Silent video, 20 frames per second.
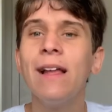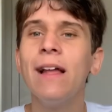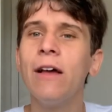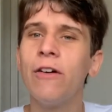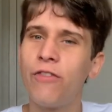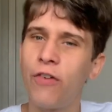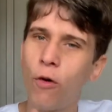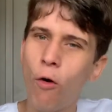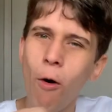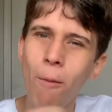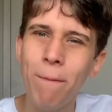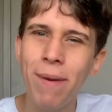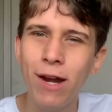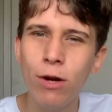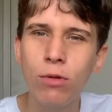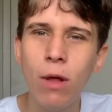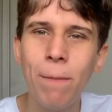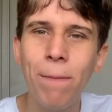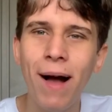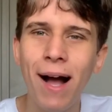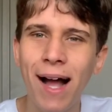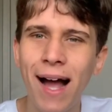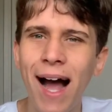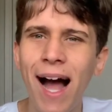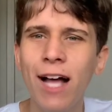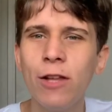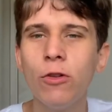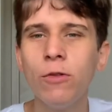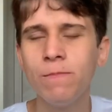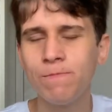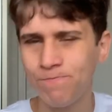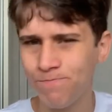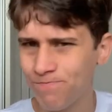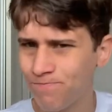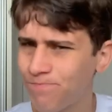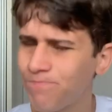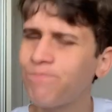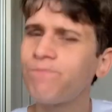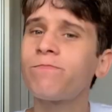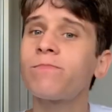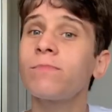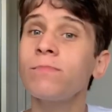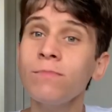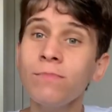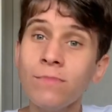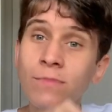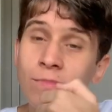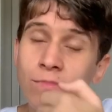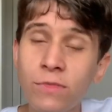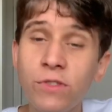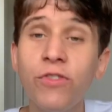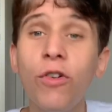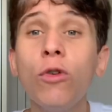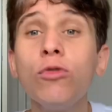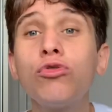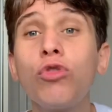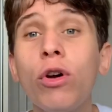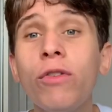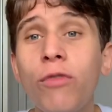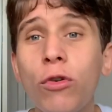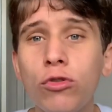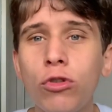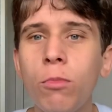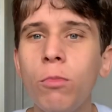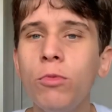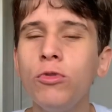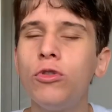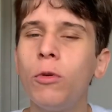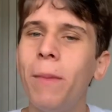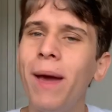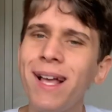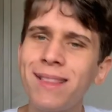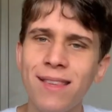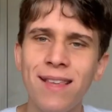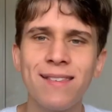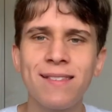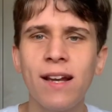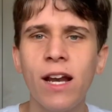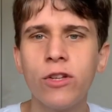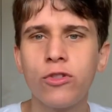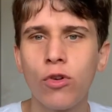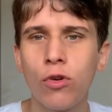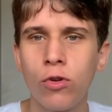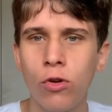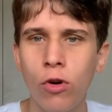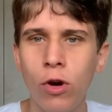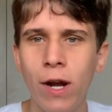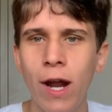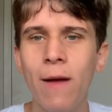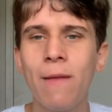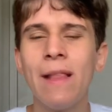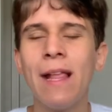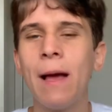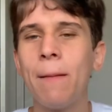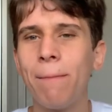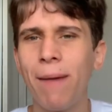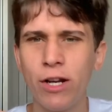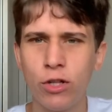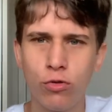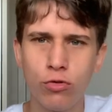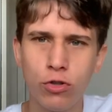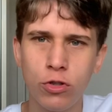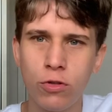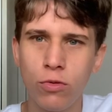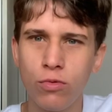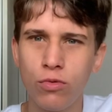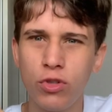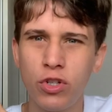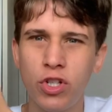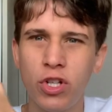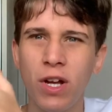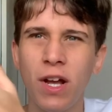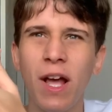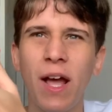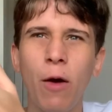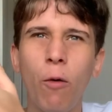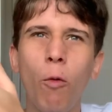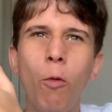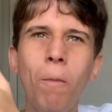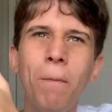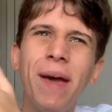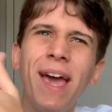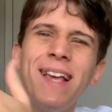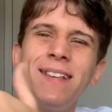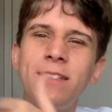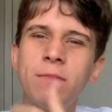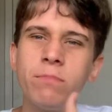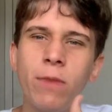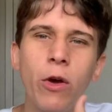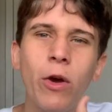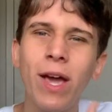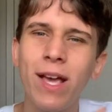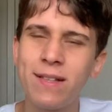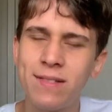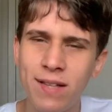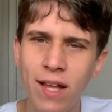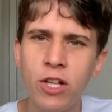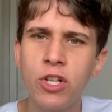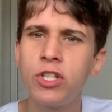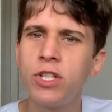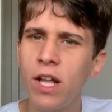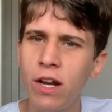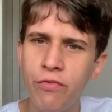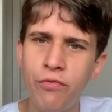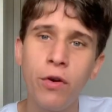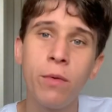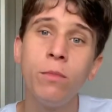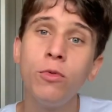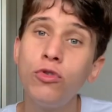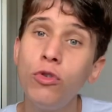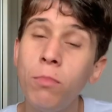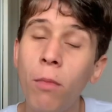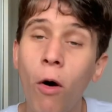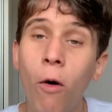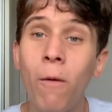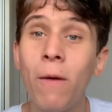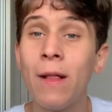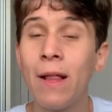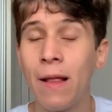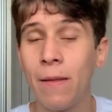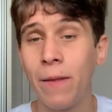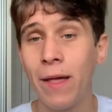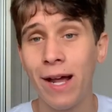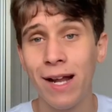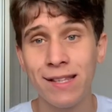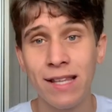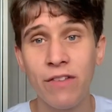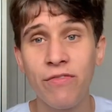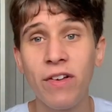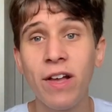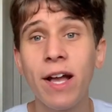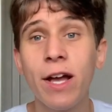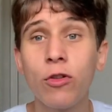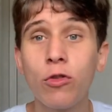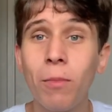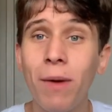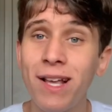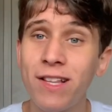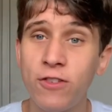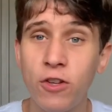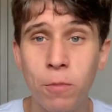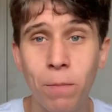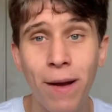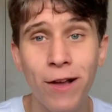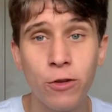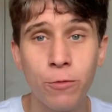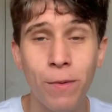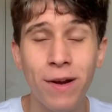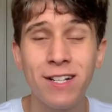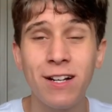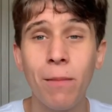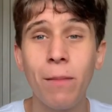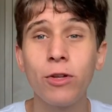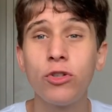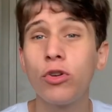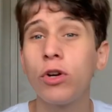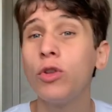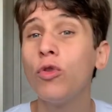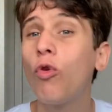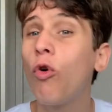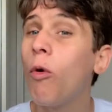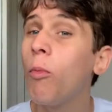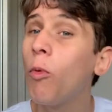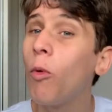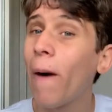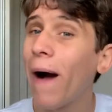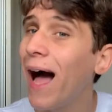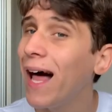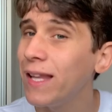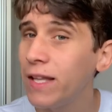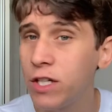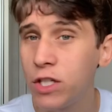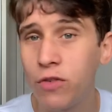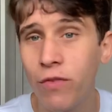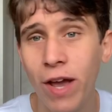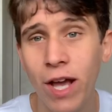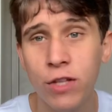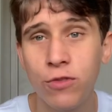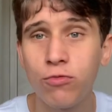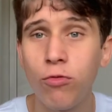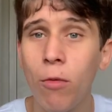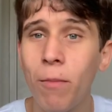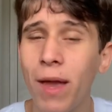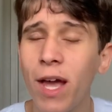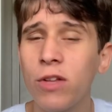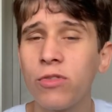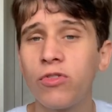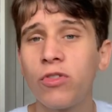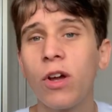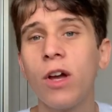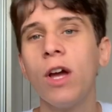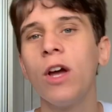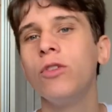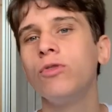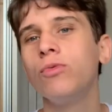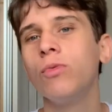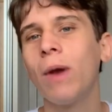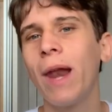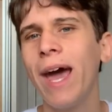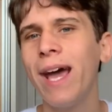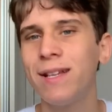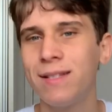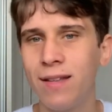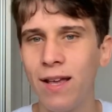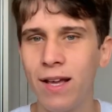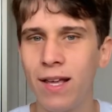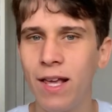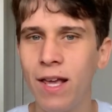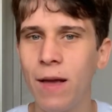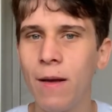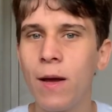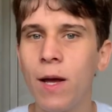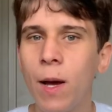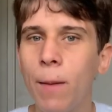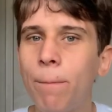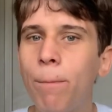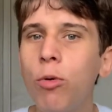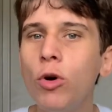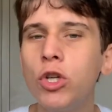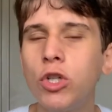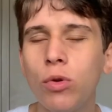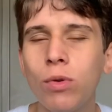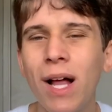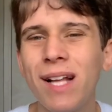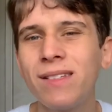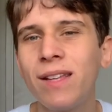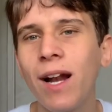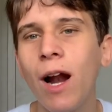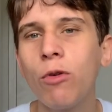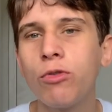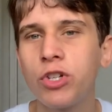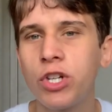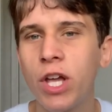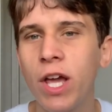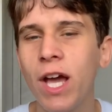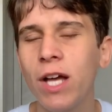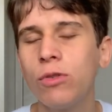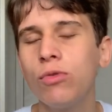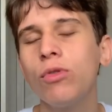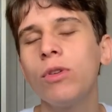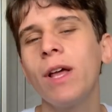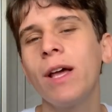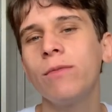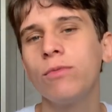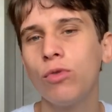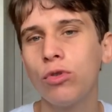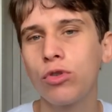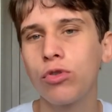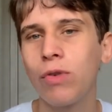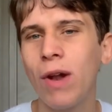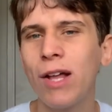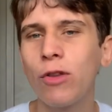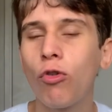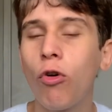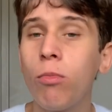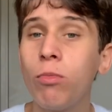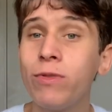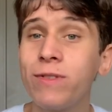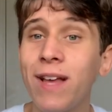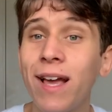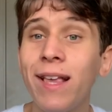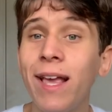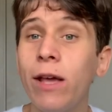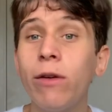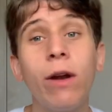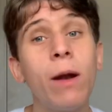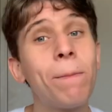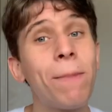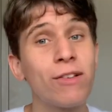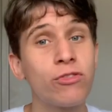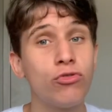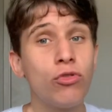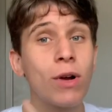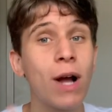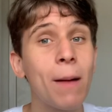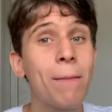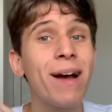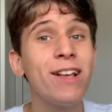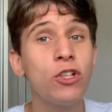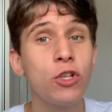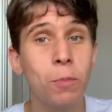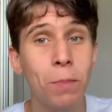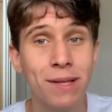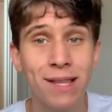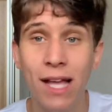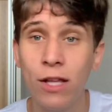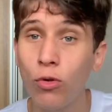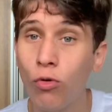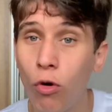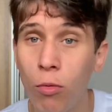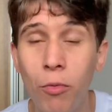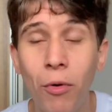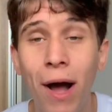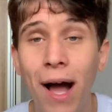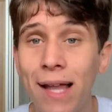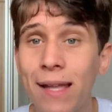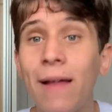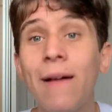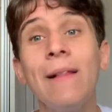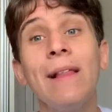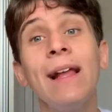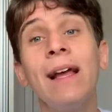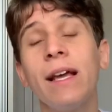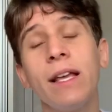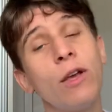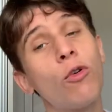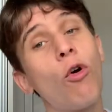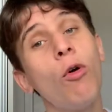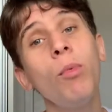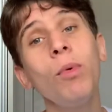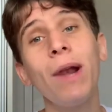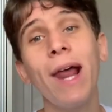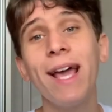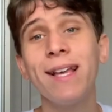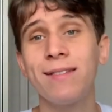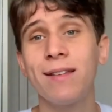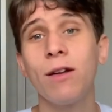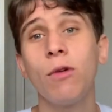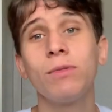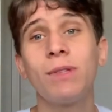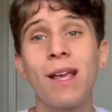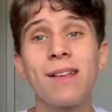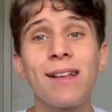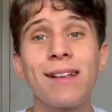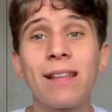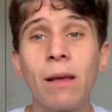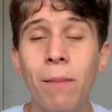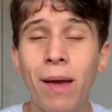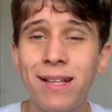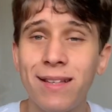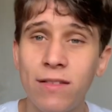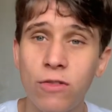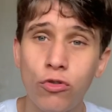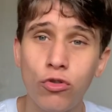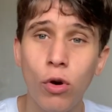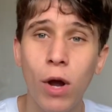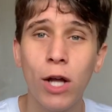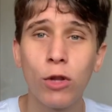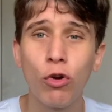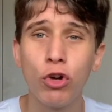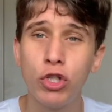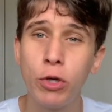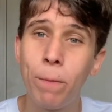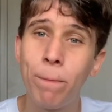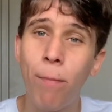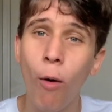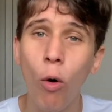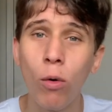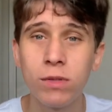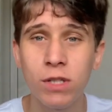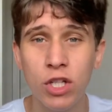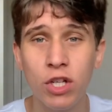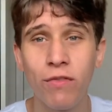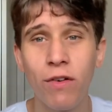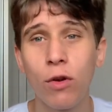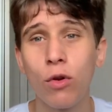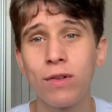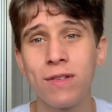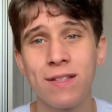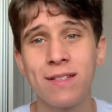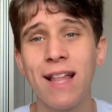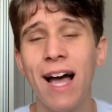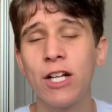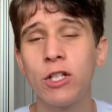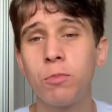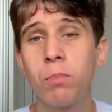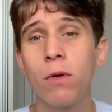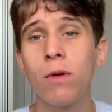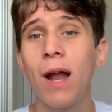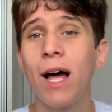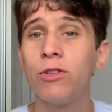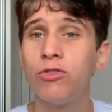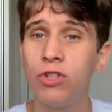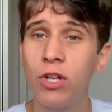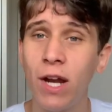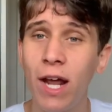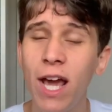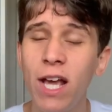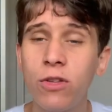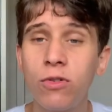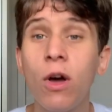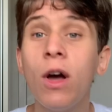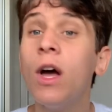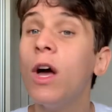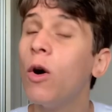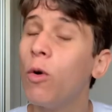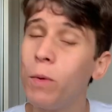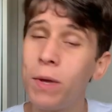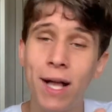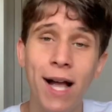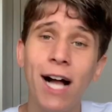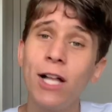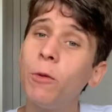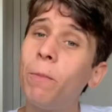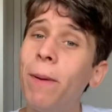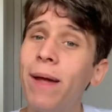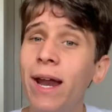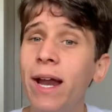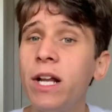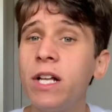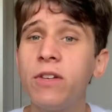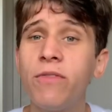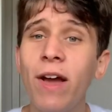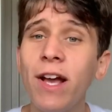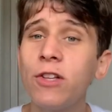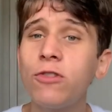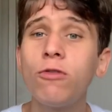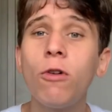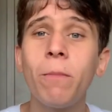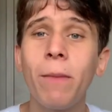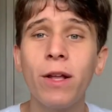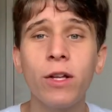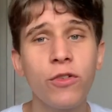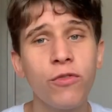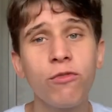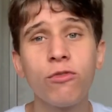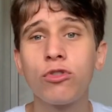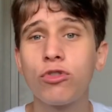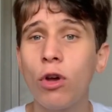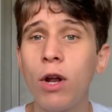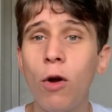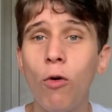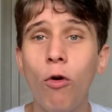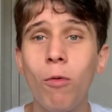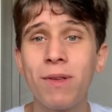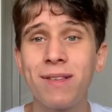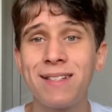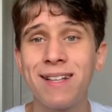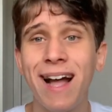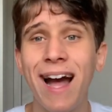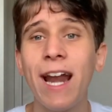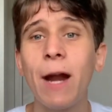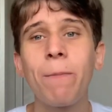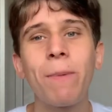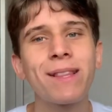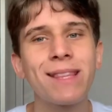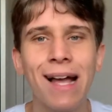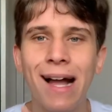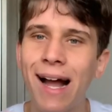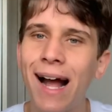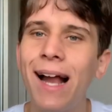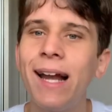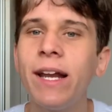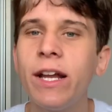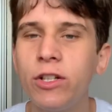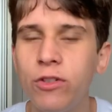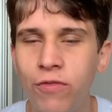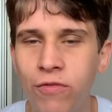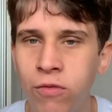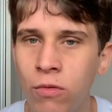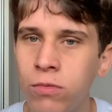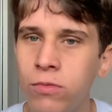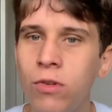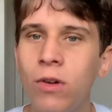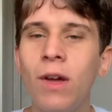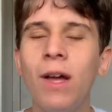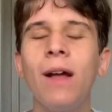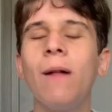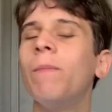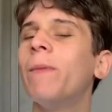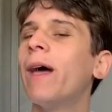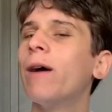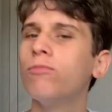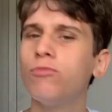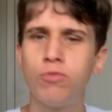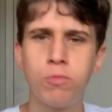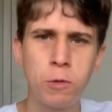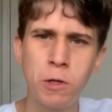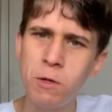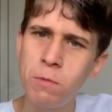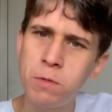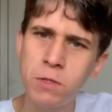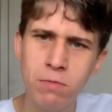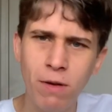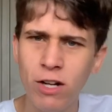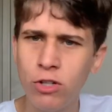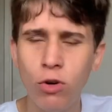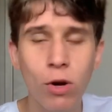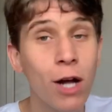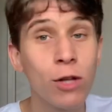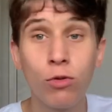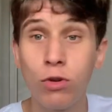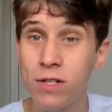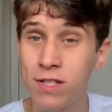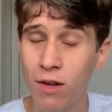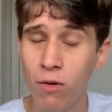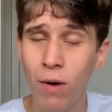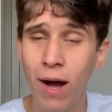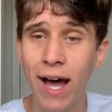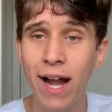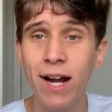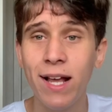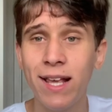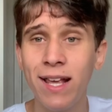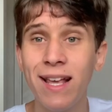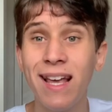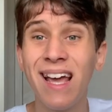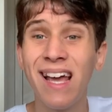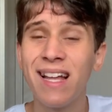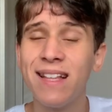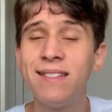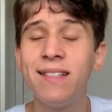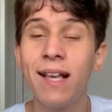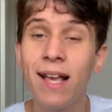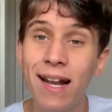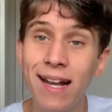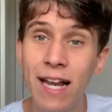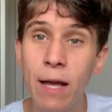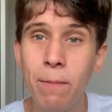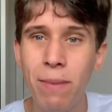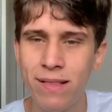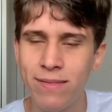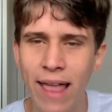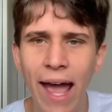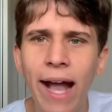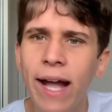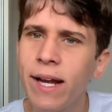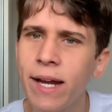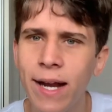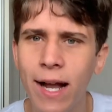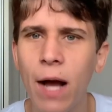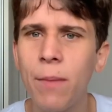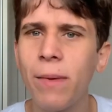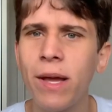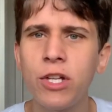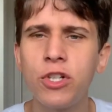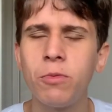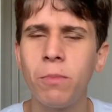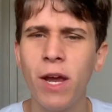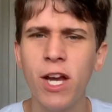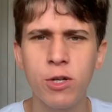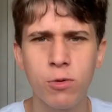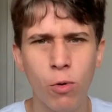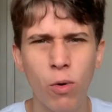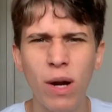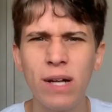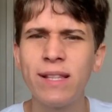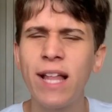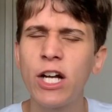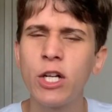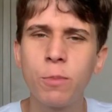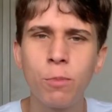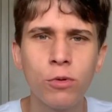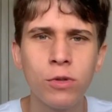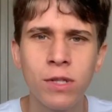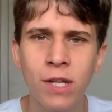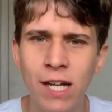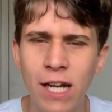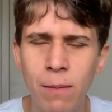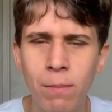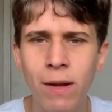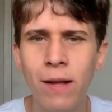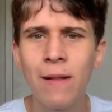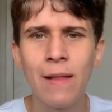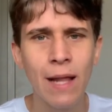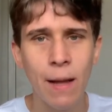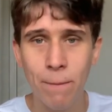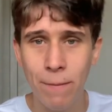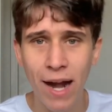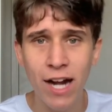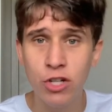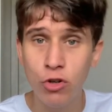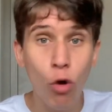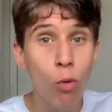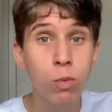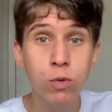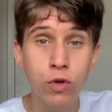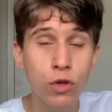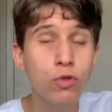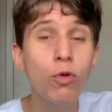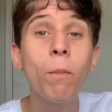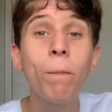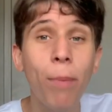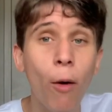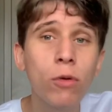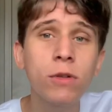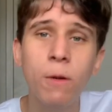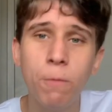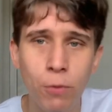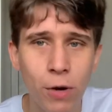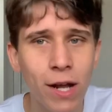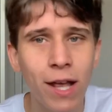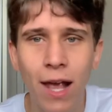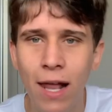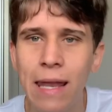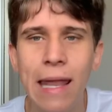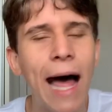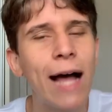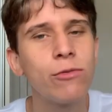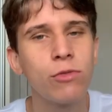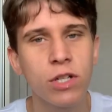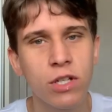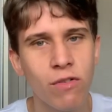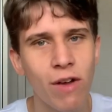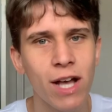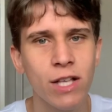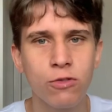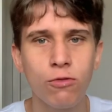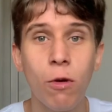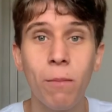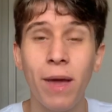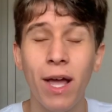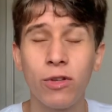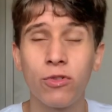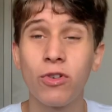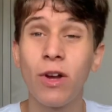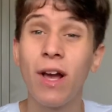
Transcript: Ficou um período apagado, voltou e voltou muito bem, até se lesionou, né? Mas nos, nos um mês e meio recente dele foi muito bom, né? Até vem ganhando mais espaço, praticamente jogando como ala em diversos momentos, no Leicester que puxa o lateral esquerdo né, do outro lado como um zagueiro e passa a jogar mais espetado como um ala. E como o Leicester não tem exatamente esse jogador de ponta, de velocidade pelo lado direito, o Ricardo Pereira em diversos momentos funciona como esse cara para atacar a linha de fundo, né? Um dos principais tipo jogadores. É um cara que desequilibra tecnicamente mesmo, qualidade pro drible, para agir como se fosse um ponta por aquele lado em diversos momentos.